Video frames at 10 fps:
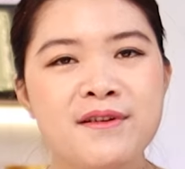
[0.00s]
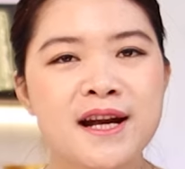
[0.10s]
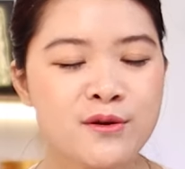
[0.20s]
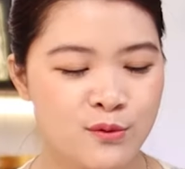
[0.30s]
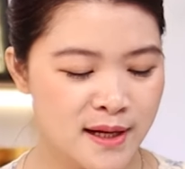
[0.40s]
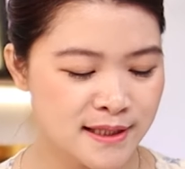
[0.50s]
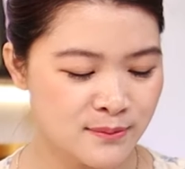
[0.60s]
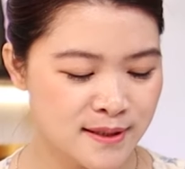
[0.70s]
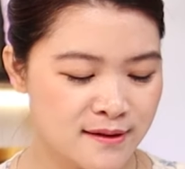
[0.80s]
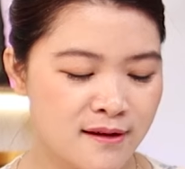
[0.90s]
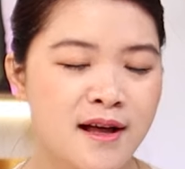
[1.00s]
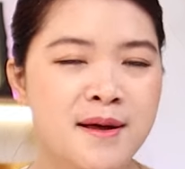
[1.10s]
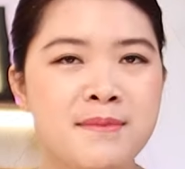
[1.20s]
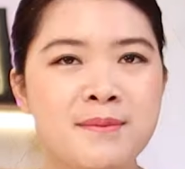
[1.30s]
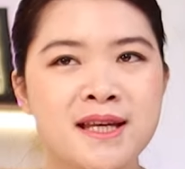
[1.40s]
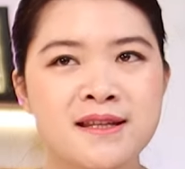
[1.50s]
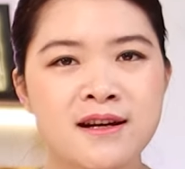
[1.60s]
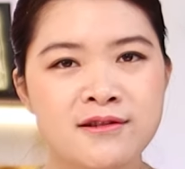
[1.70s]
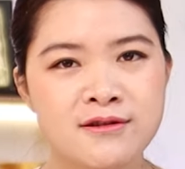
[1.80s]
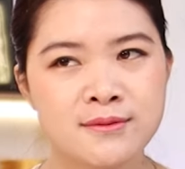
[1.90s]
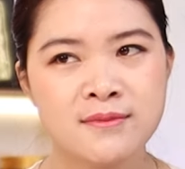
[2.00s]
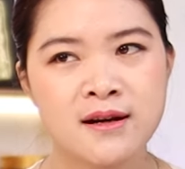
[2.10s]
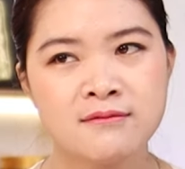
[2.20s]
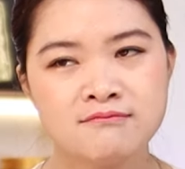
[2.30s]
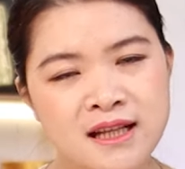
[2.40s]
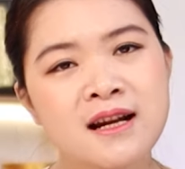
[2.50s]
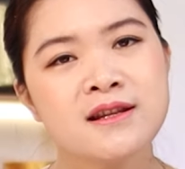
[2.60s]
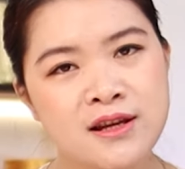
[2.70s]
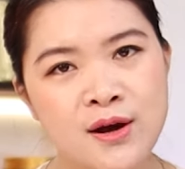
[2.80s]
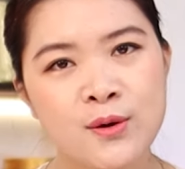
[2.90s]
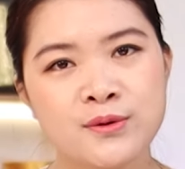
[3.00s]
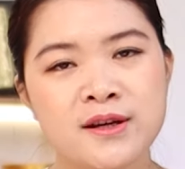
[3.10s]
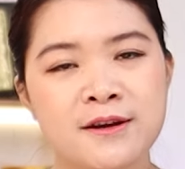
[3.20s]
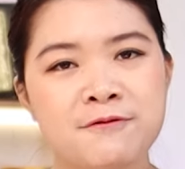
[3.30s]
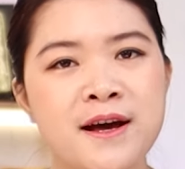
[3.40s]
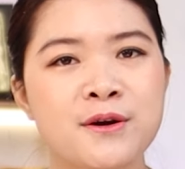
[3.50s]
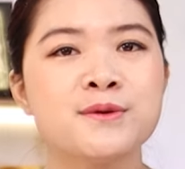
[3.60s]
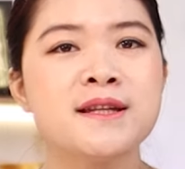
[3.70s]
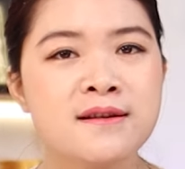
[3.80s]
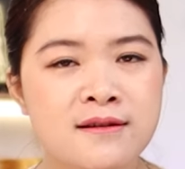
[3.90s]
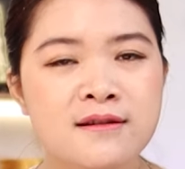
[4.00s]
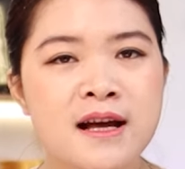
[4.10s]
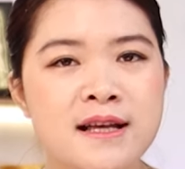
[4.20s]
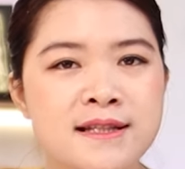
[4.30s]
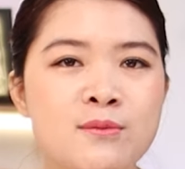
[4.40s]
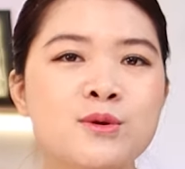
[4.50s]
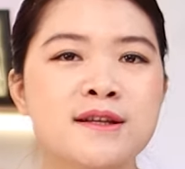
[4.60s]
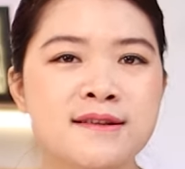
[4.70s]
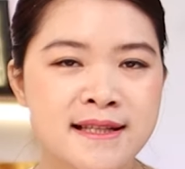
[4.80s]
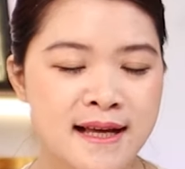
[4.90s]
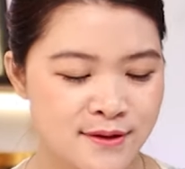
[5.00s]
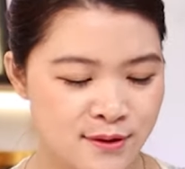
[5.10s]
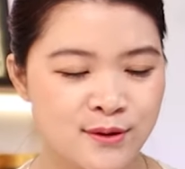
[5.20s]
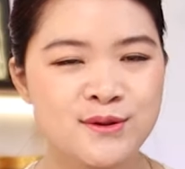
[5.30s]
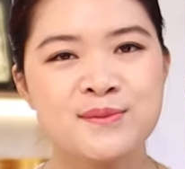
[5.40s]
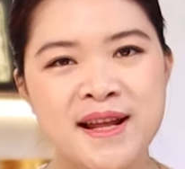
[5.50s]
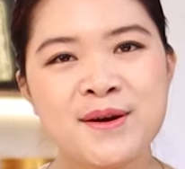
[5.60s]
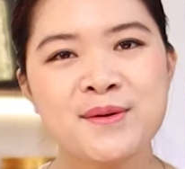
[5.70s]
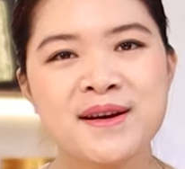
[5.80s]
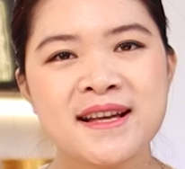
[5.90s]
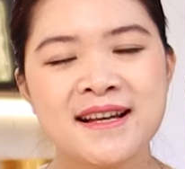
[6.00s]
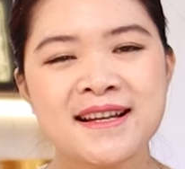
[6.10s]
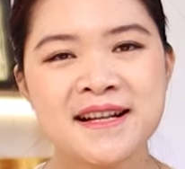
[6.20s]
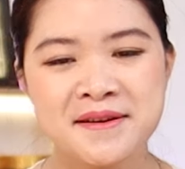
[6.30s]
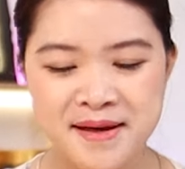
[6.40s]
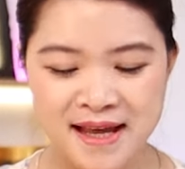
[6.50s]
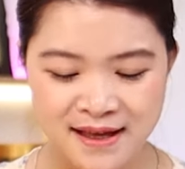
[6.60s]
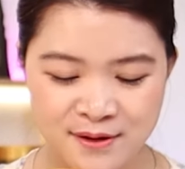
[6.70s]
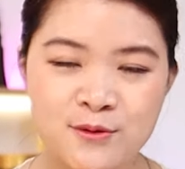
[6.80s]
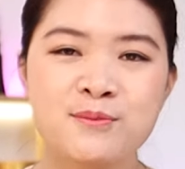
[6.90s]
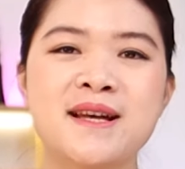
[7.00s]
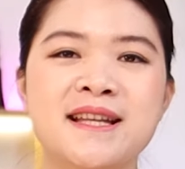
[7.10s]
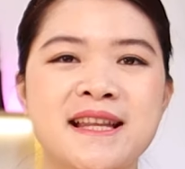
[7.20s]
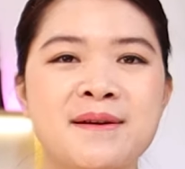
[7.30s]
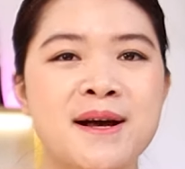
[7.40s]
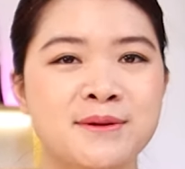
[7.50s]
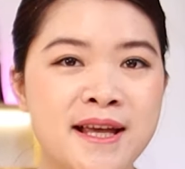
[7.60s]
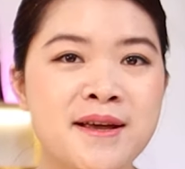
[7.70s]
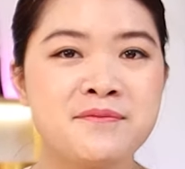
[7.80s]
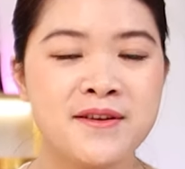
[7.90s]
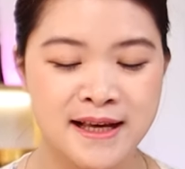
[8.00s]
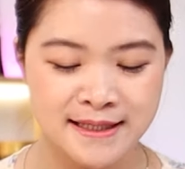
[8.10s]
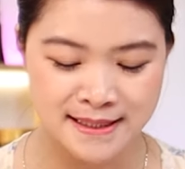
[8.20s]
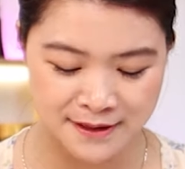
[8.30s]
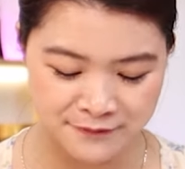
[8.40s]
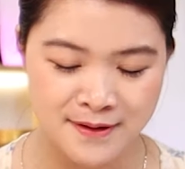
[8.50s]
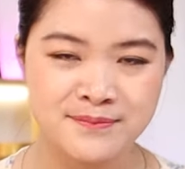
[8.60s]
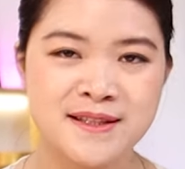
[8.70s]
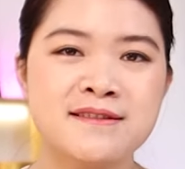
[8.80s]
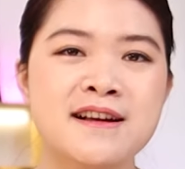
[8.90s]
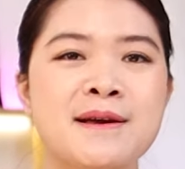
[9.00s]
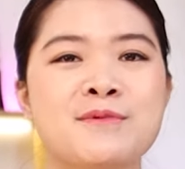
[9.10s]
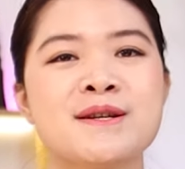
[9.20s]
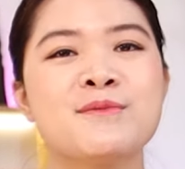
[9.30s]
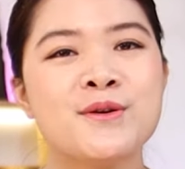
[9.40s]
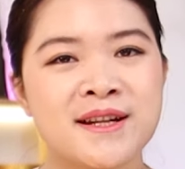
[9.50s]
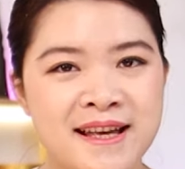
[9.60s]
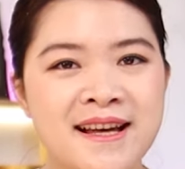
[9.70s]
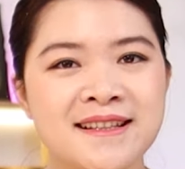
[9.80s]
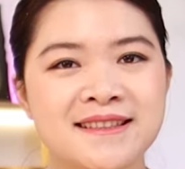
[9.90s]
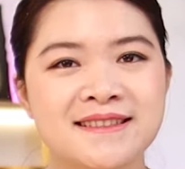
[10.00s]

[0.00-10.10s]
Và đây cũng là dòng sữa mà mình nhận được rất là nhiều những cái phản hồi tích cực sau một thời gian cho con dùng đều. Nên các mẹ hãy cùng mình tham khảo thêm về cái sản phẩm sữa Care 100 Gold này nhé.